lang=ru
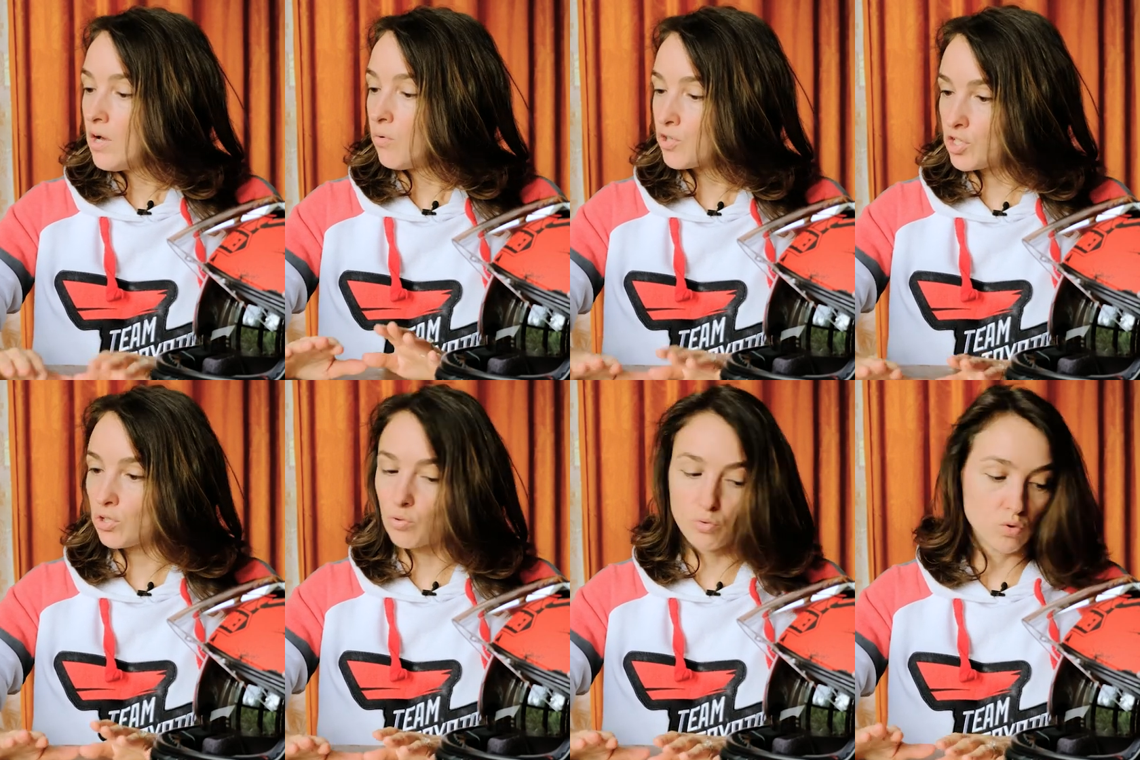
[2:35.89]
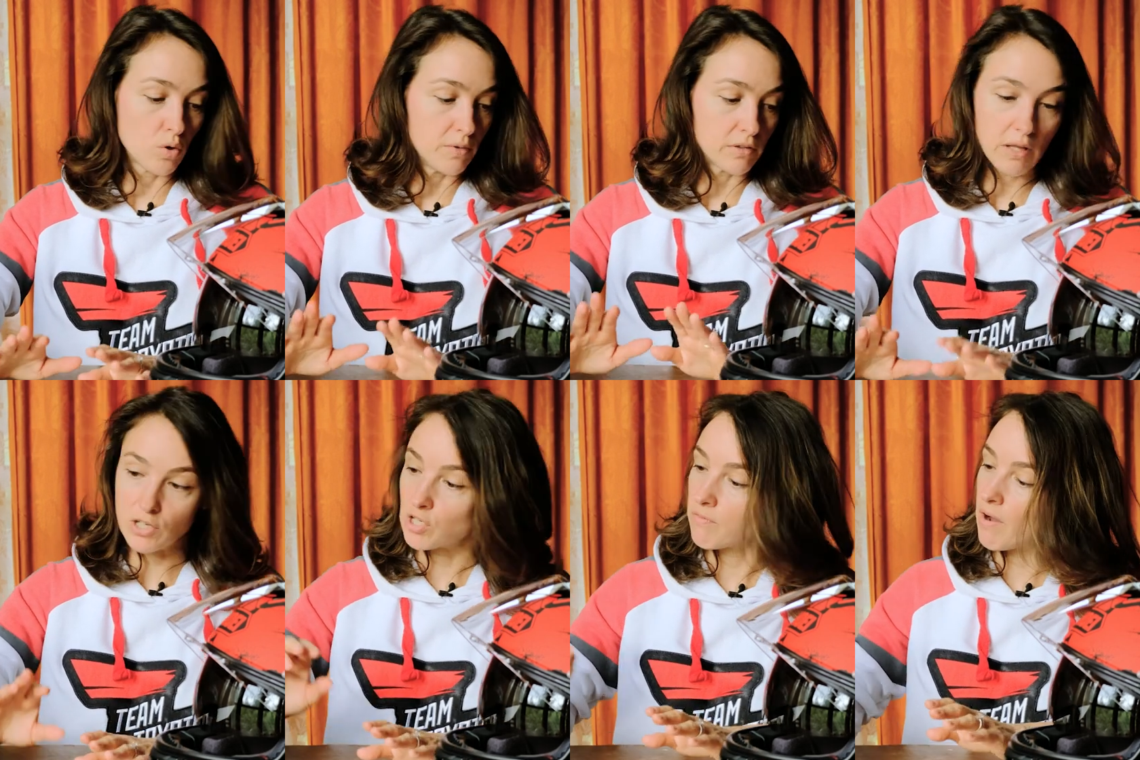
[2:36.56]
Очень это удобно.
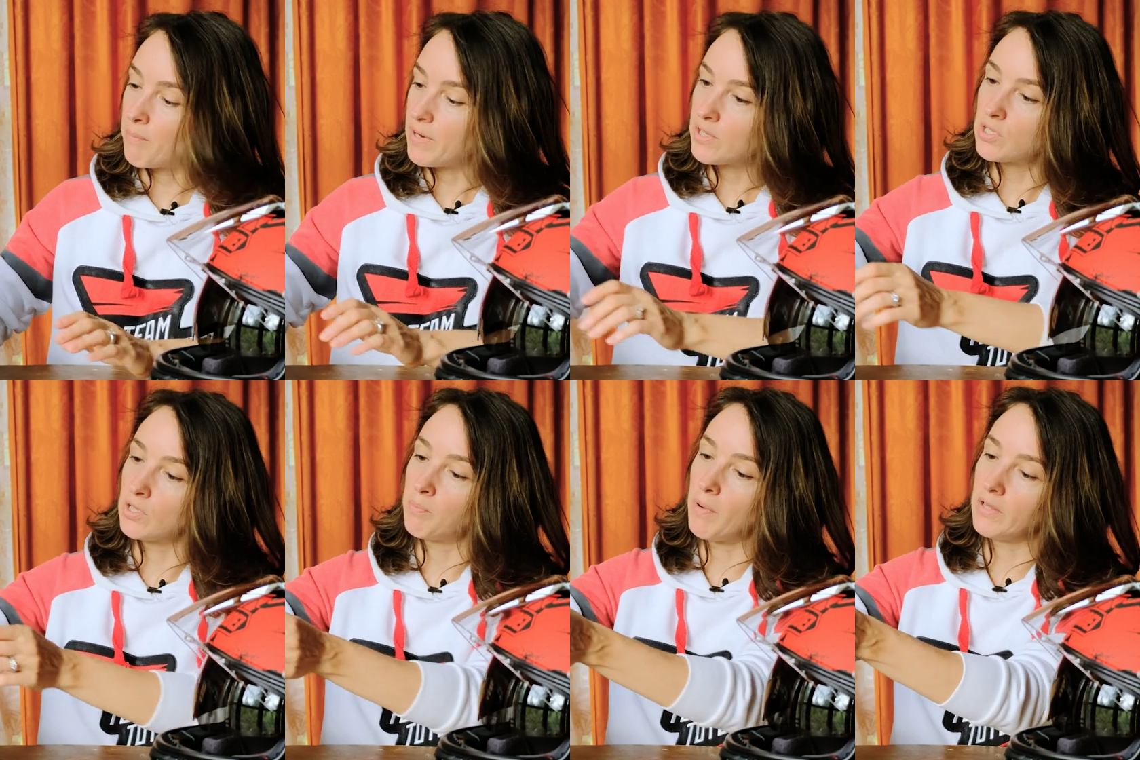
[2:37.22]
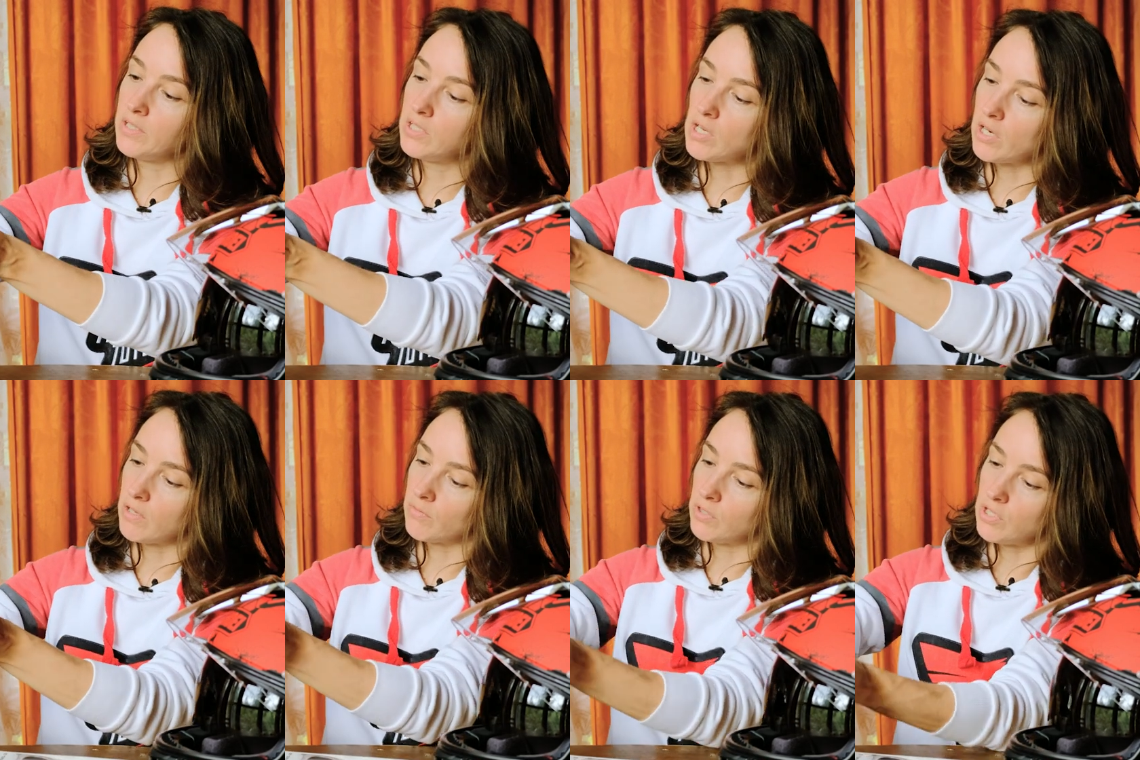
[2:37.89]
Также в комплекте
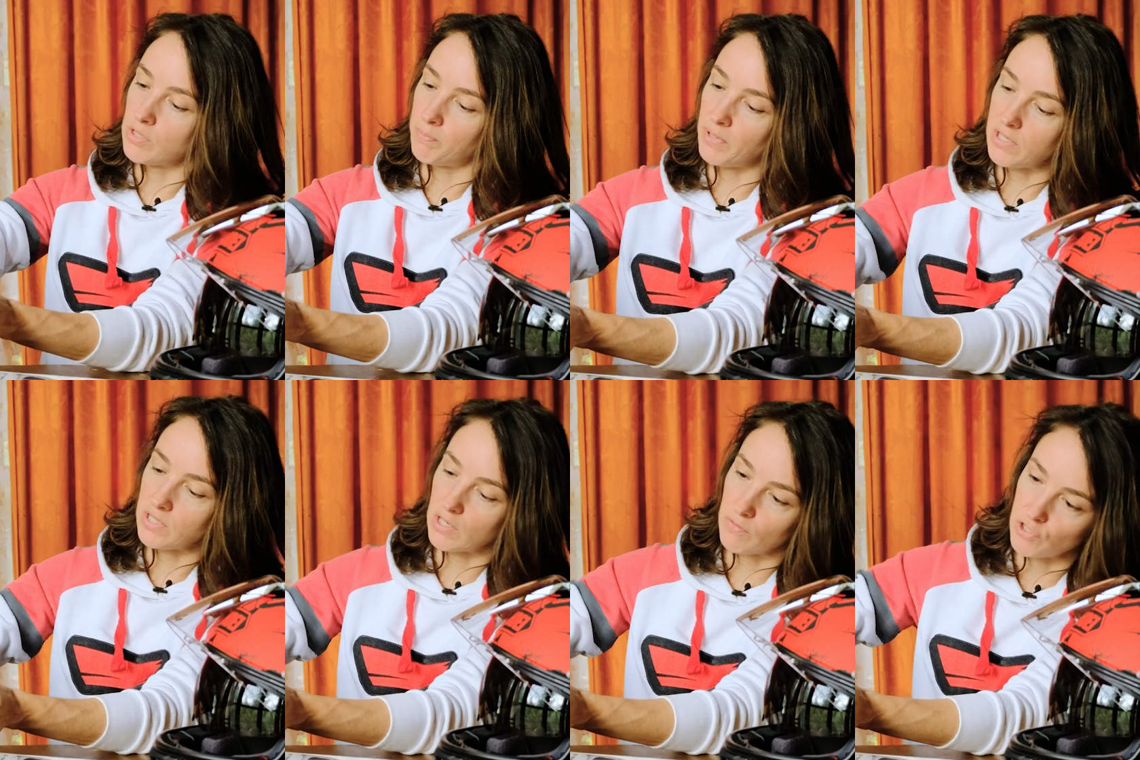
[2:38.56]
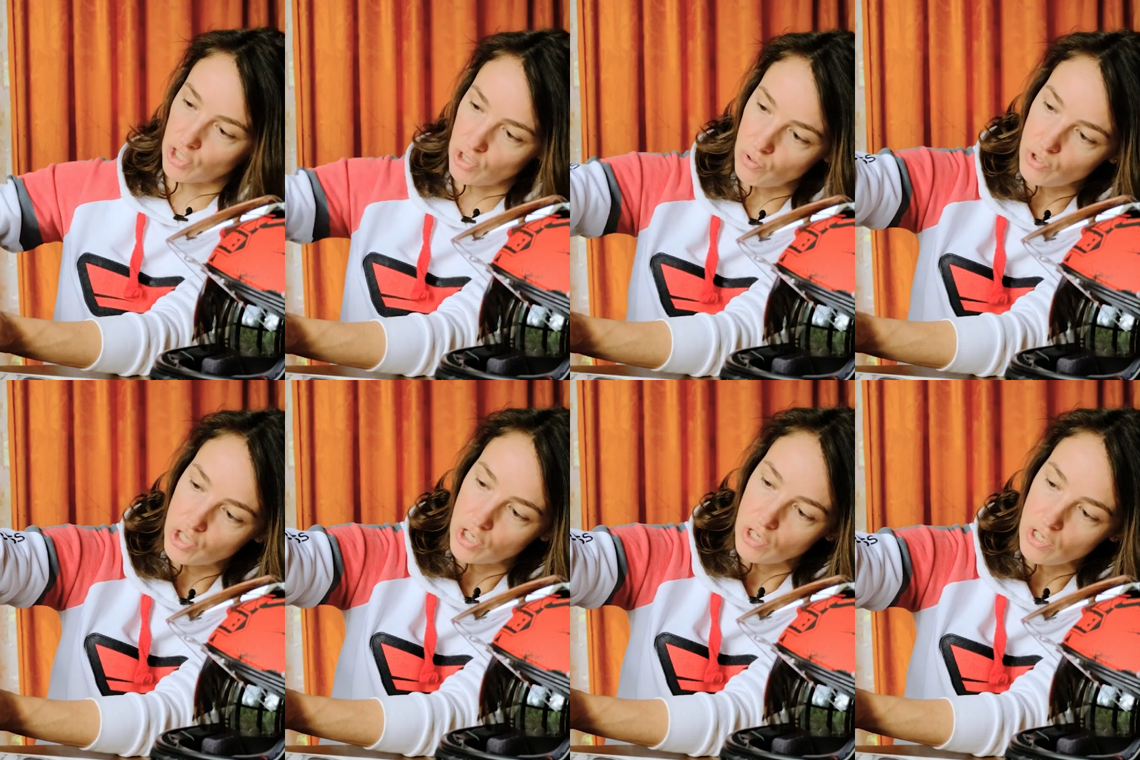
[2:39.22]
дополнительные вот эти пластиковые
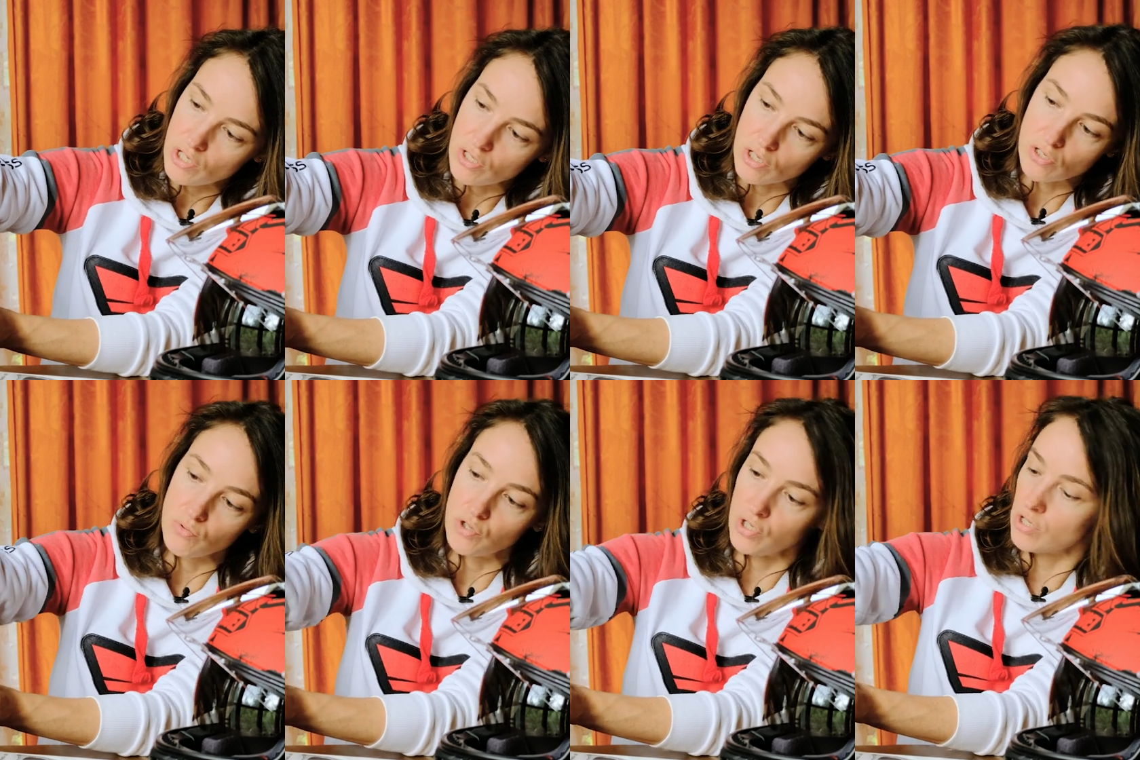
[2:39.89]
штыречки есть на случай,